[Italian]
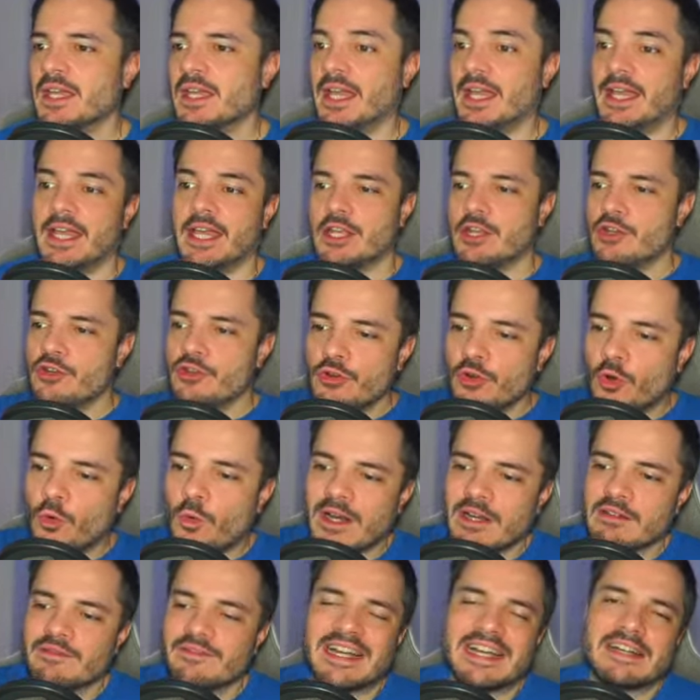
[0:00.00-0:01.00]
Eh,
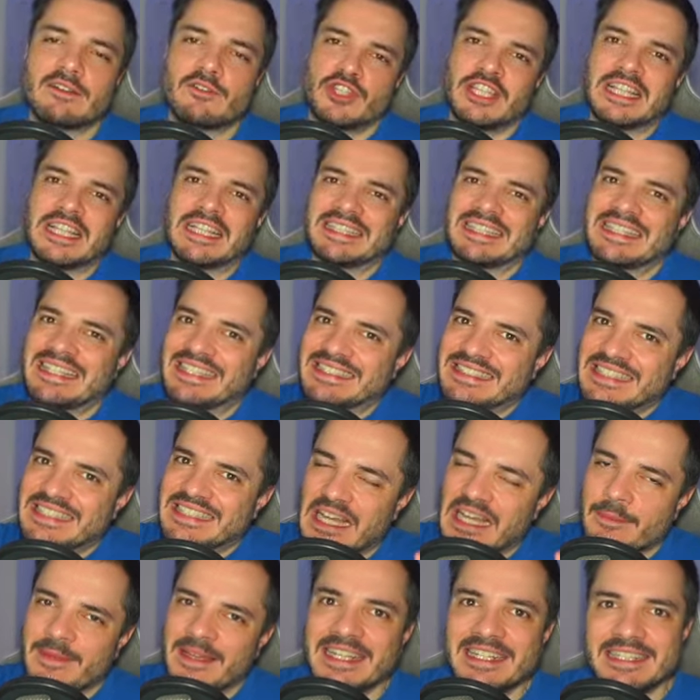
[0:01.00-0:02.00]
qua non verranno citate
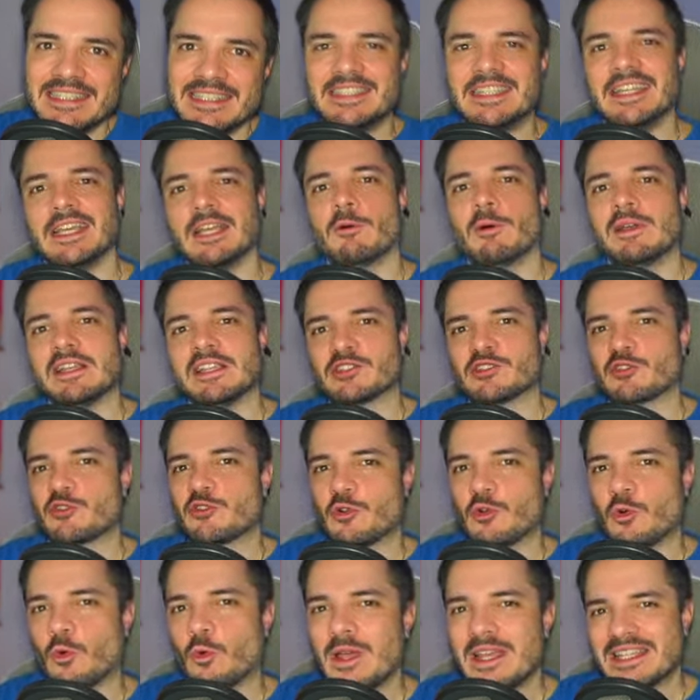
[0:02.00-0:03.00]
esattamente quali sono